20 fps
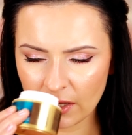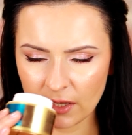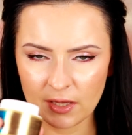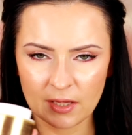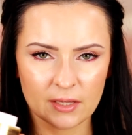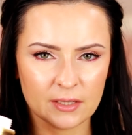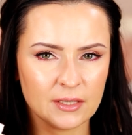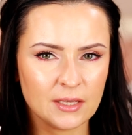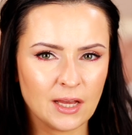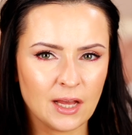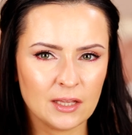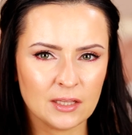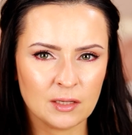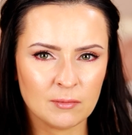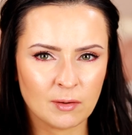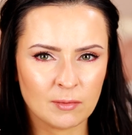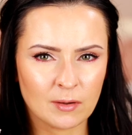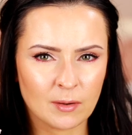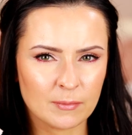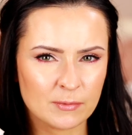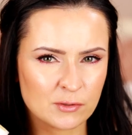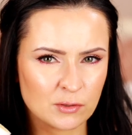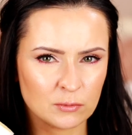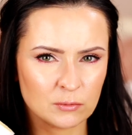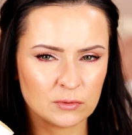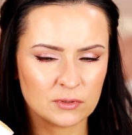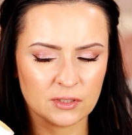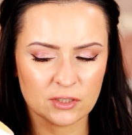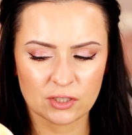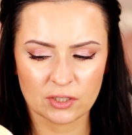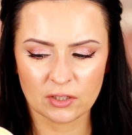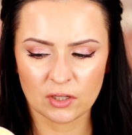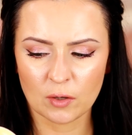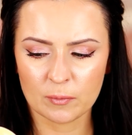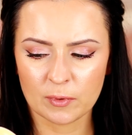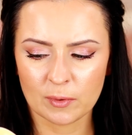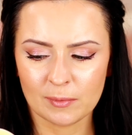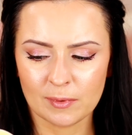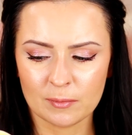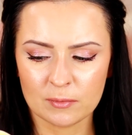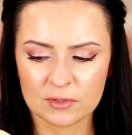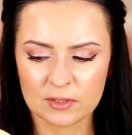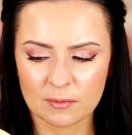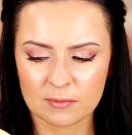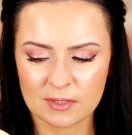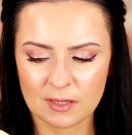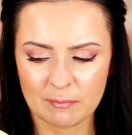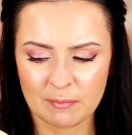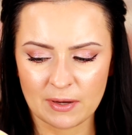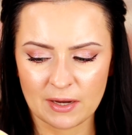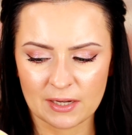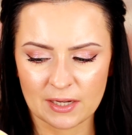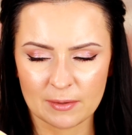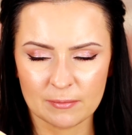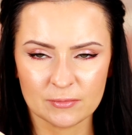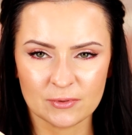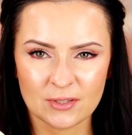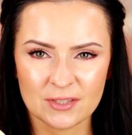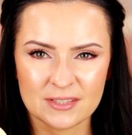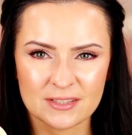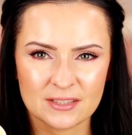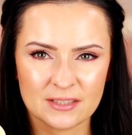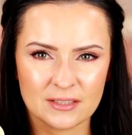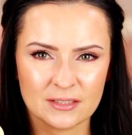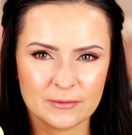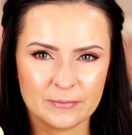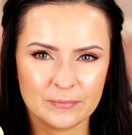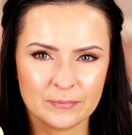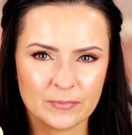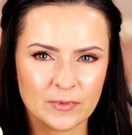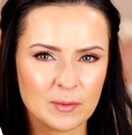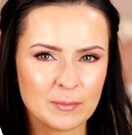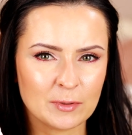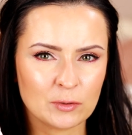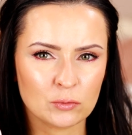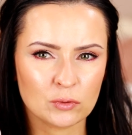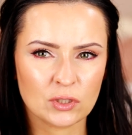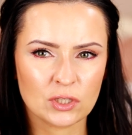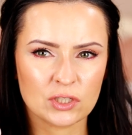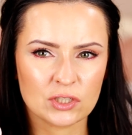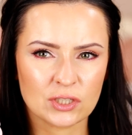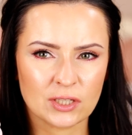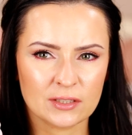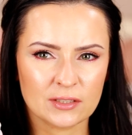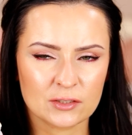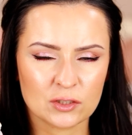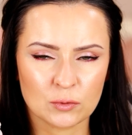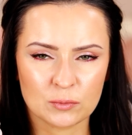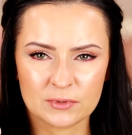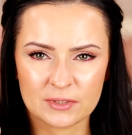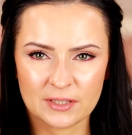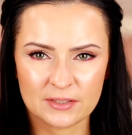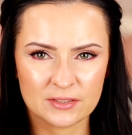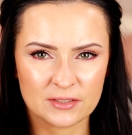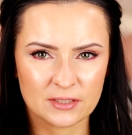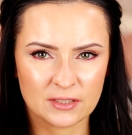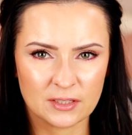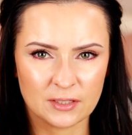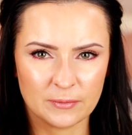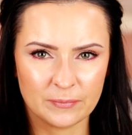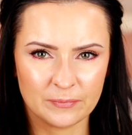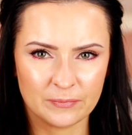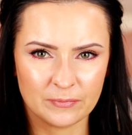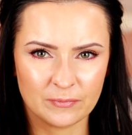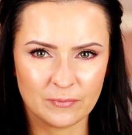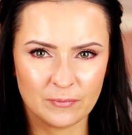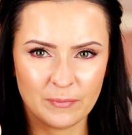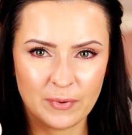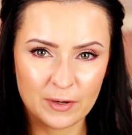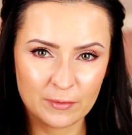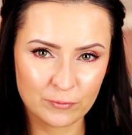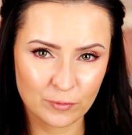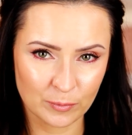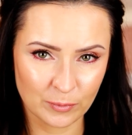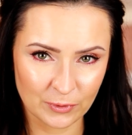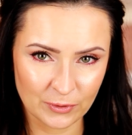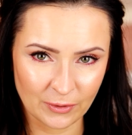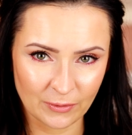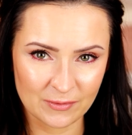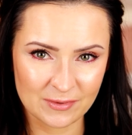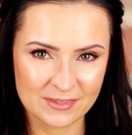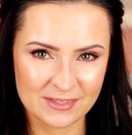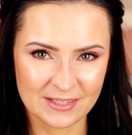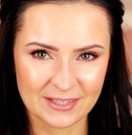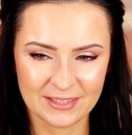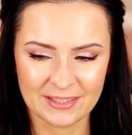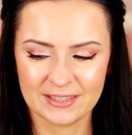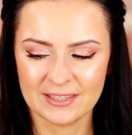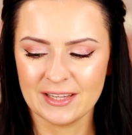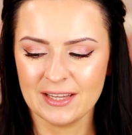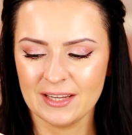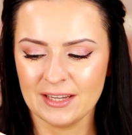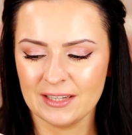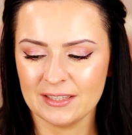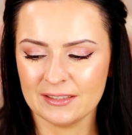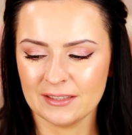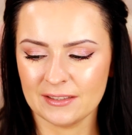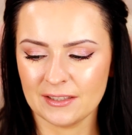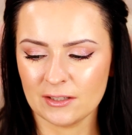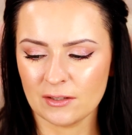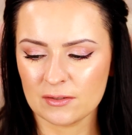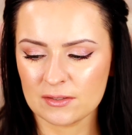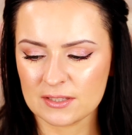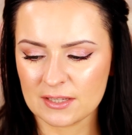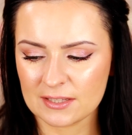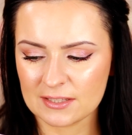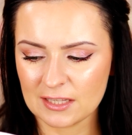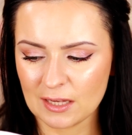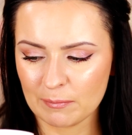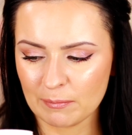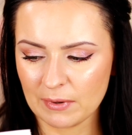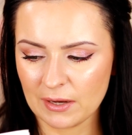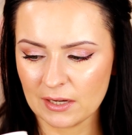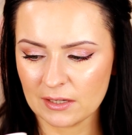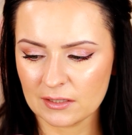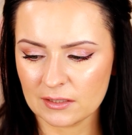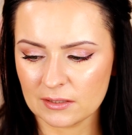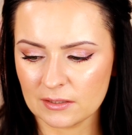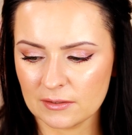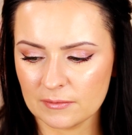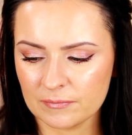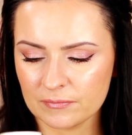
E, ja nie mam absolutnie żadnego problemu z tym zapachem. To jest, nie ma tutaj żadnych substancji mm, perfumujących, nadających zapach.